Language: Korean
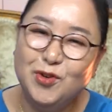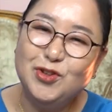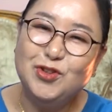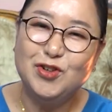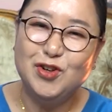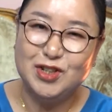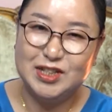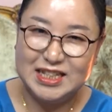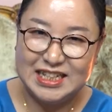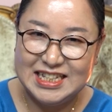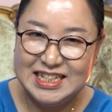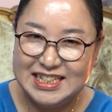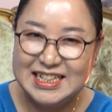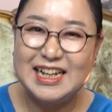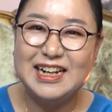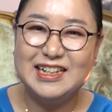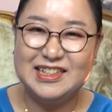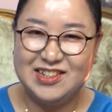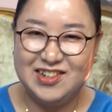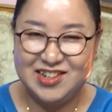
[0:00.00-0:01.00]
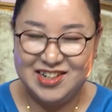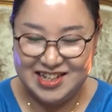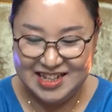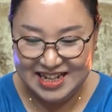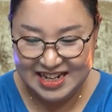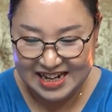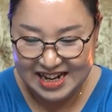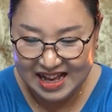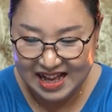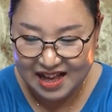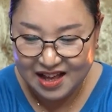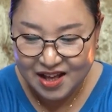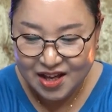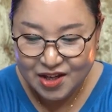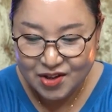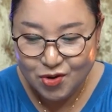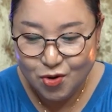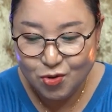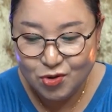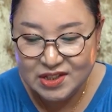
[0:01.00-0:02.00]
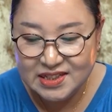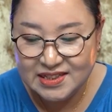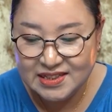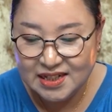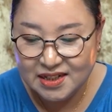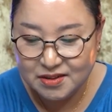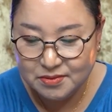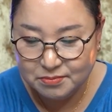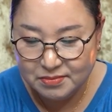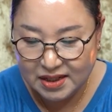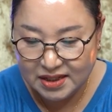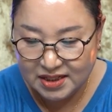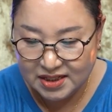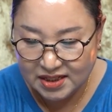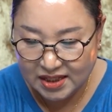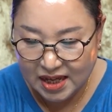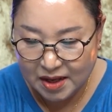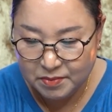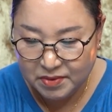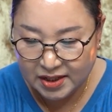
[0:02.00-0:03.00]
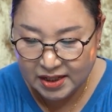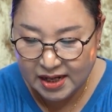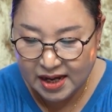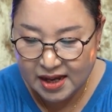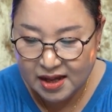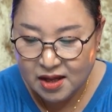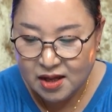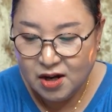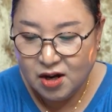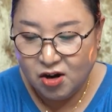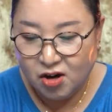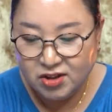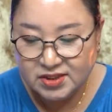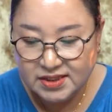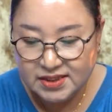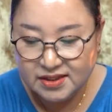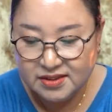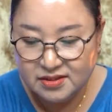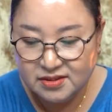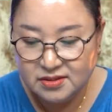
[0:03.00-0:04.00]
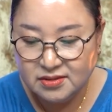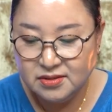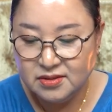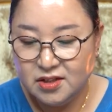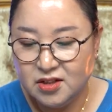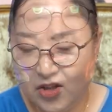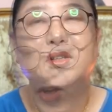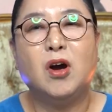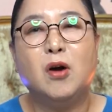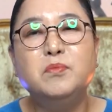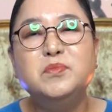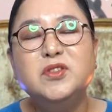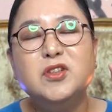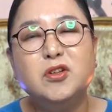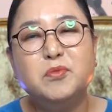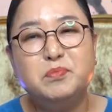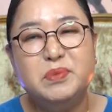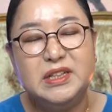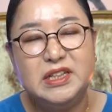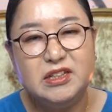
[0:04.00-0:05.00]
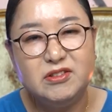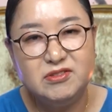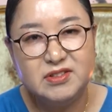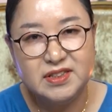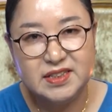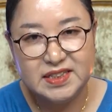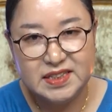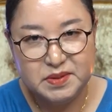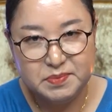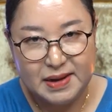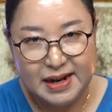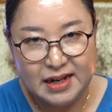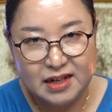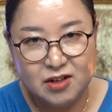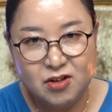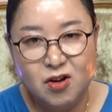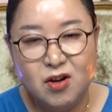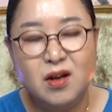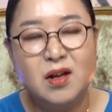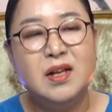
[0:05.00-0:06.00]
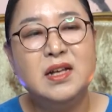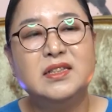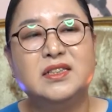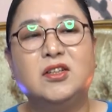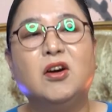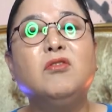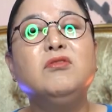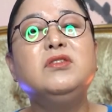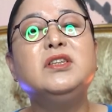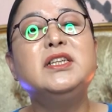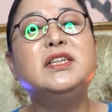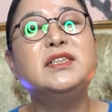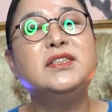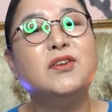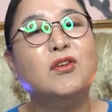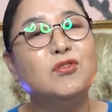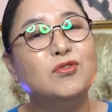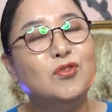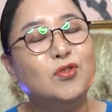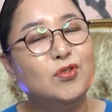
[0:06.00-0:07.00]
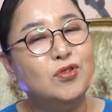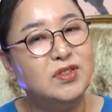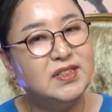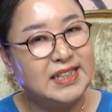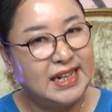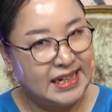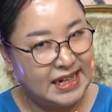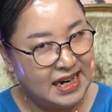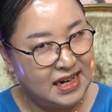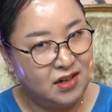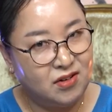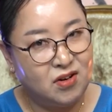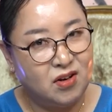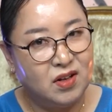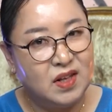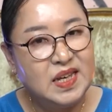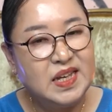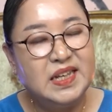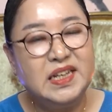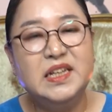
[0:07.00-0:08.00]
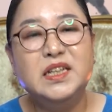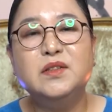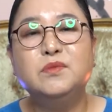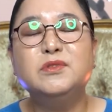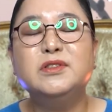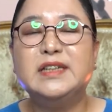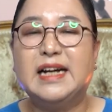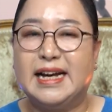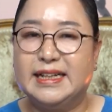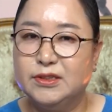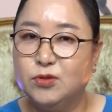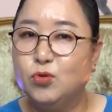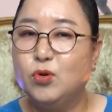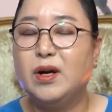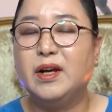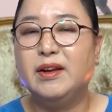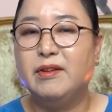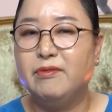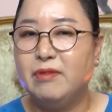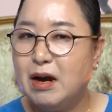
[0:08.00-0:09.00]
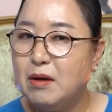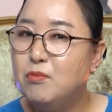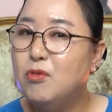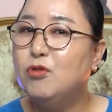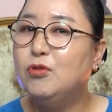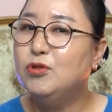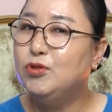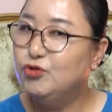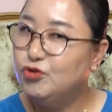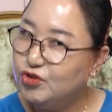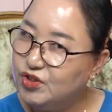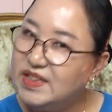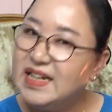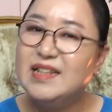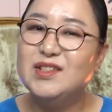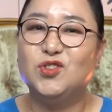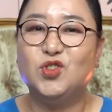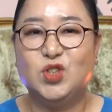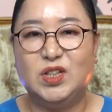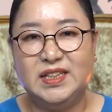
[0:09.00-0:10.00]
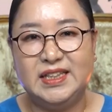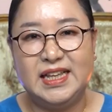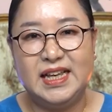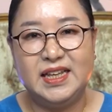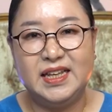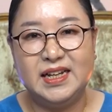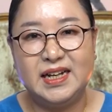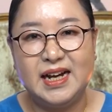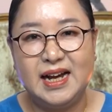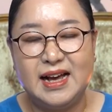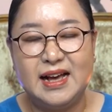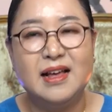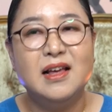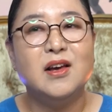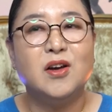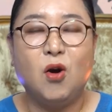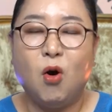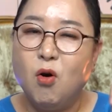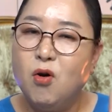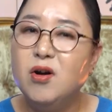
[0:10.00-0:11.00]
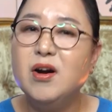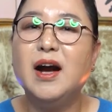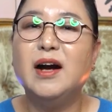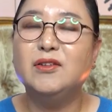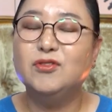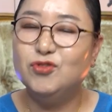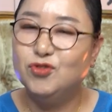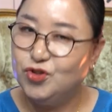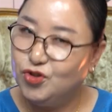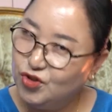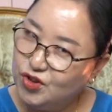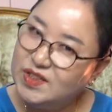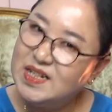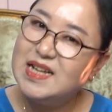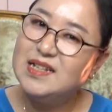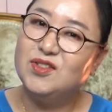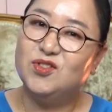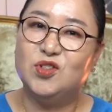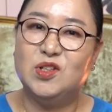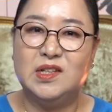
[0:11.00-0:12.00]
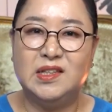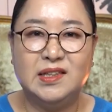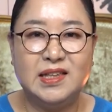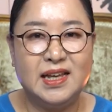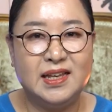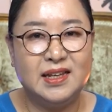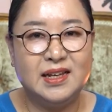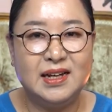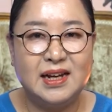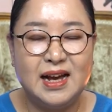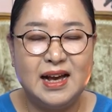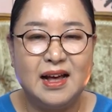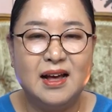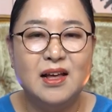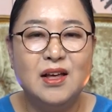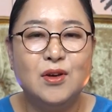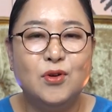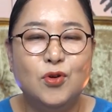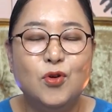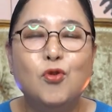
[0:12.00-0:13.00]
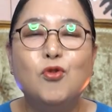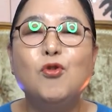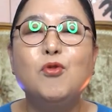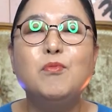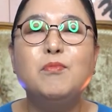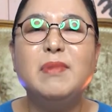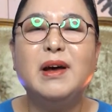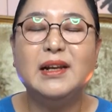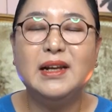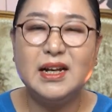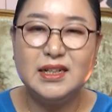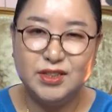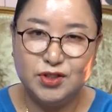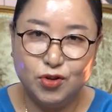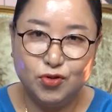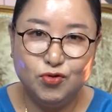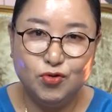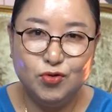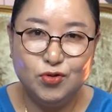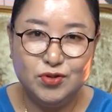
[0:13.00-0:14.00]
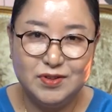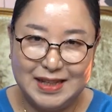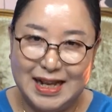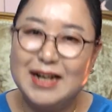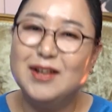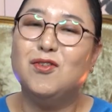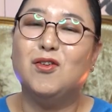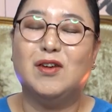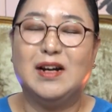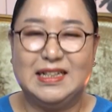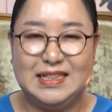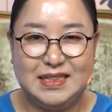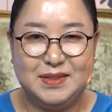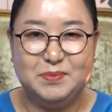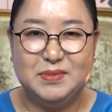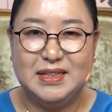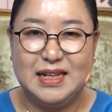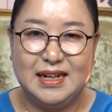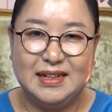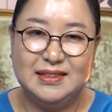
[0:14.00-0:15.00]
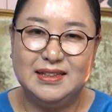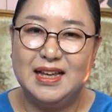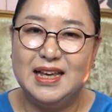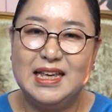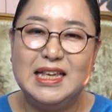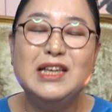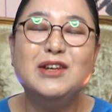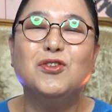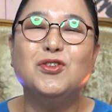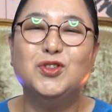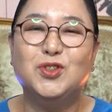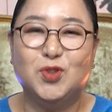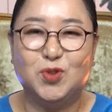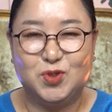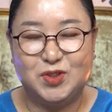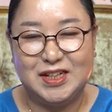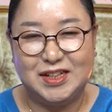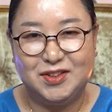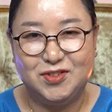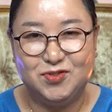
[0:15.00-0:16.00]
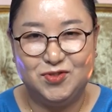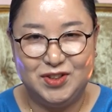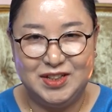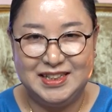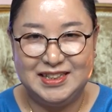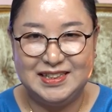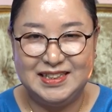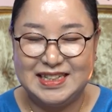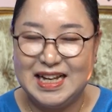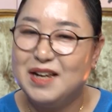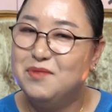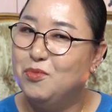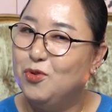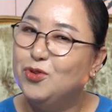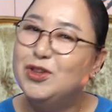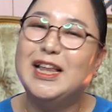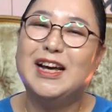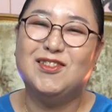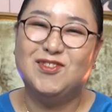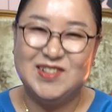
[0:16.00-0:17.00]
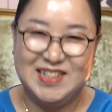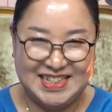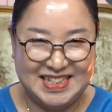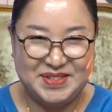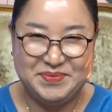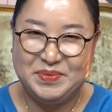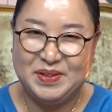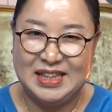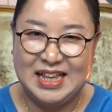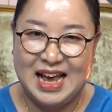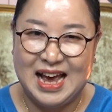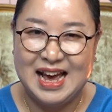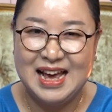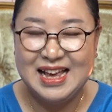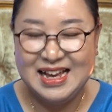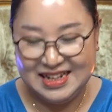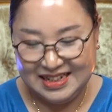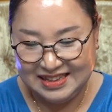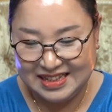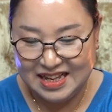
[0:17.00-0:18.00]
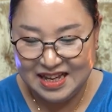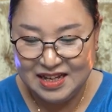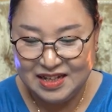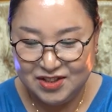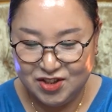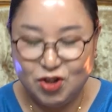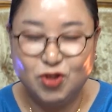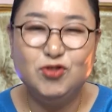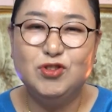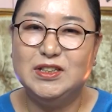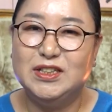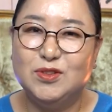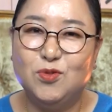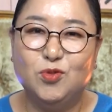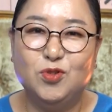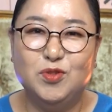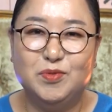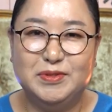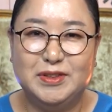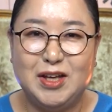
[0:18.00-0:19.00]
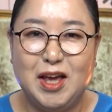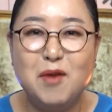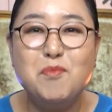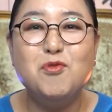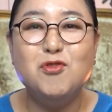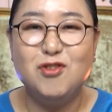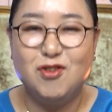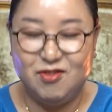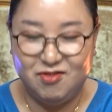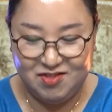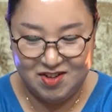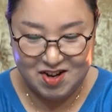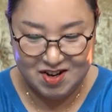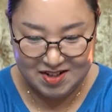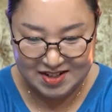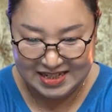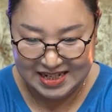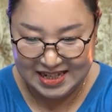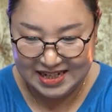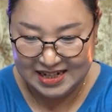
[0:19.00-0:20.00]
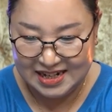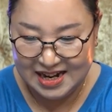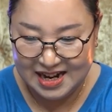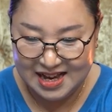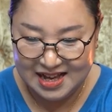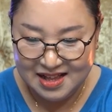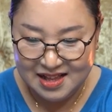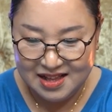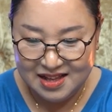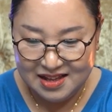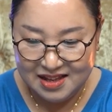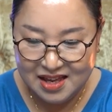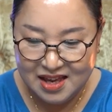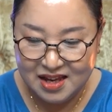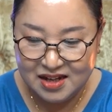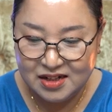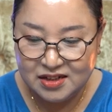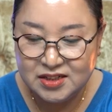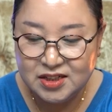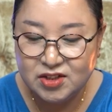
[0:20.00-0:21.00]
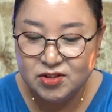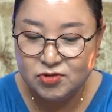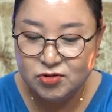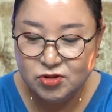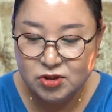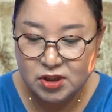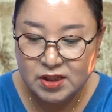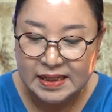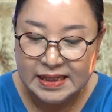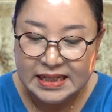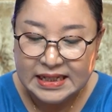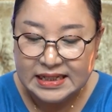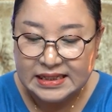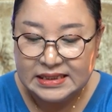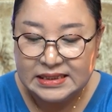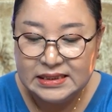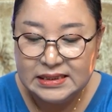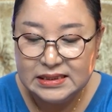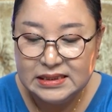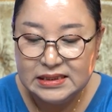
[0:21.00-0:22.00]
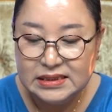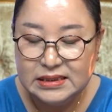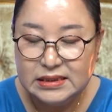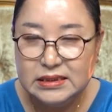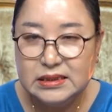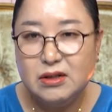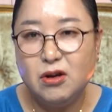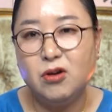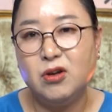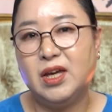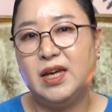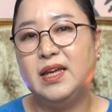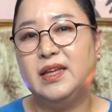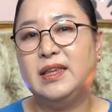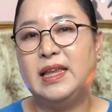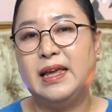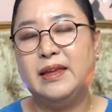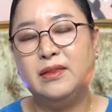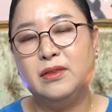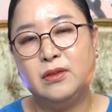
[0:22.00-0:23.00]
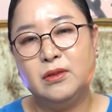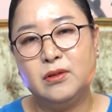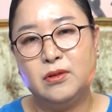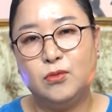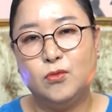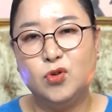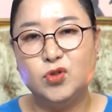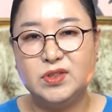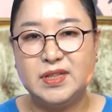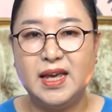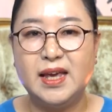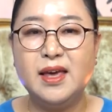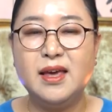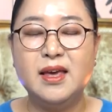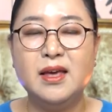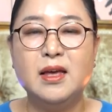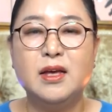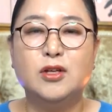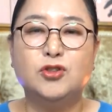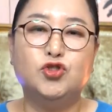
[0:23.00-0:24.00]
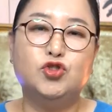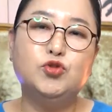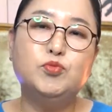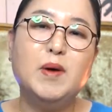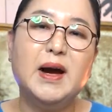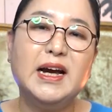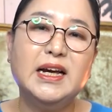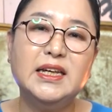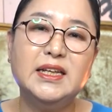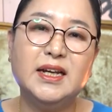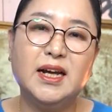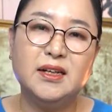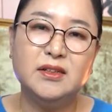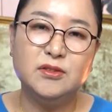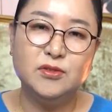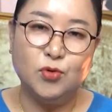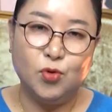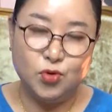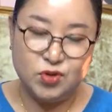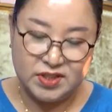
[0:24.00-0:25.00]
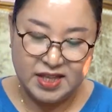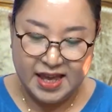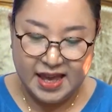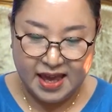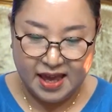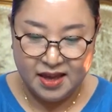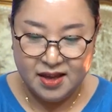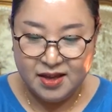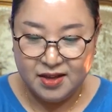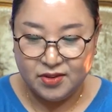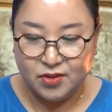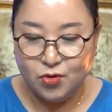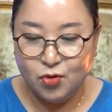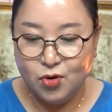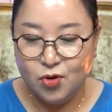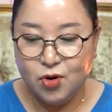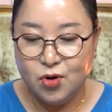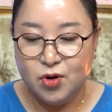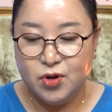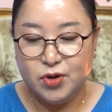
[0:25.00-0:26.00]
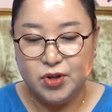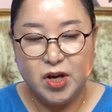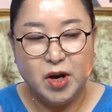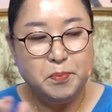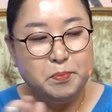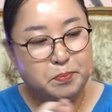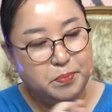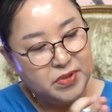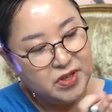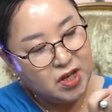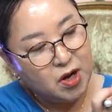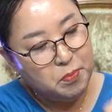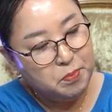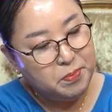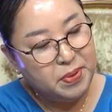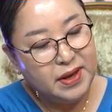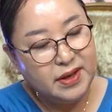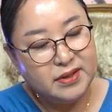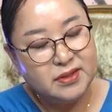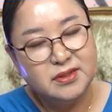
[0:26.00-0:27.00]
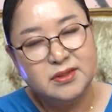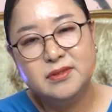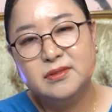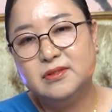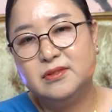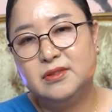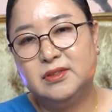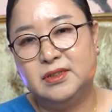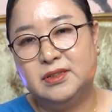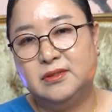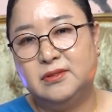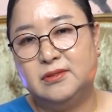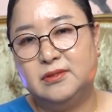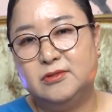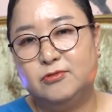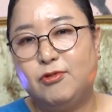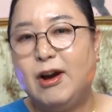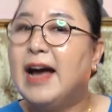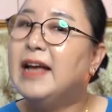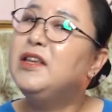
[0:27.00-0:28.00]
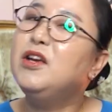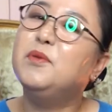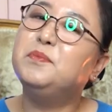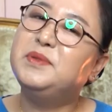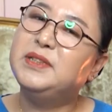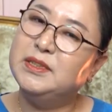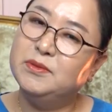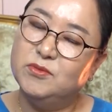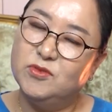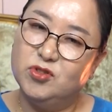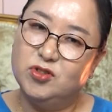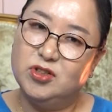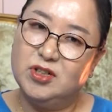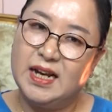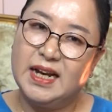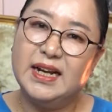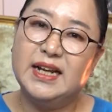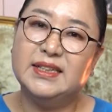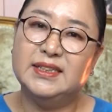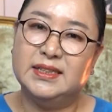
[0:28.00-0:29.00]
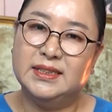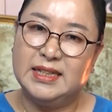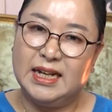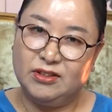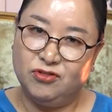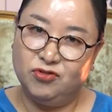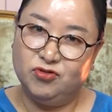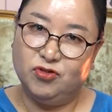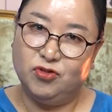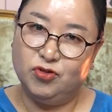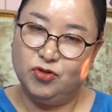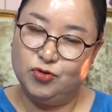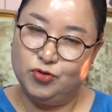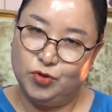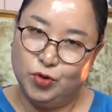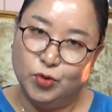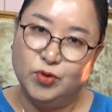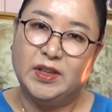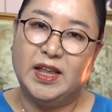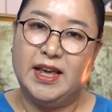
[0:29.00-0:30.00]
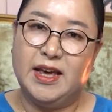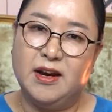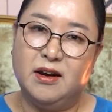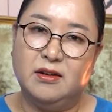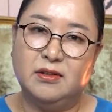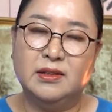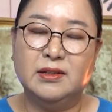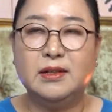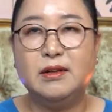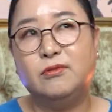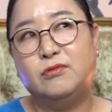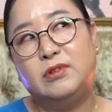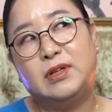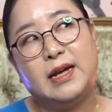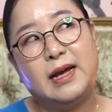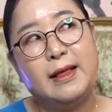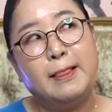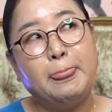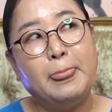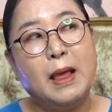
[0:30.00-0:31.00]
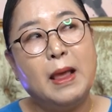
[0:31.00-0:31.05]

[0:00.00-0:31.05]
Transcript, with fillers: 네. 모든 것을 귀찮아서 그러니까 네. 요 귀찮음만 이렇게 하니까 어쨌든 검정 비닐로 쓰지 말거 정리정돈을 잘할 거 네. 이러면 가족 간의 화목을 유지할 수 있다니까 음. 건강도 유지할 수 있다니까 네. 요것만 하셔도 될것 네. 같습니다 근데 이것조차도 우리는 잘 못하고 있습니다 아요 근데 저도 이제 오늘부터 해보려고요 그러니까 아유, 예, 그리고 그렇게 된 곳에 주방이라는 곳에 또옆 옆에는 어, 관엽 식물을 하나씩 놔두는 것도 좋대요. 그러니까 어. 우리가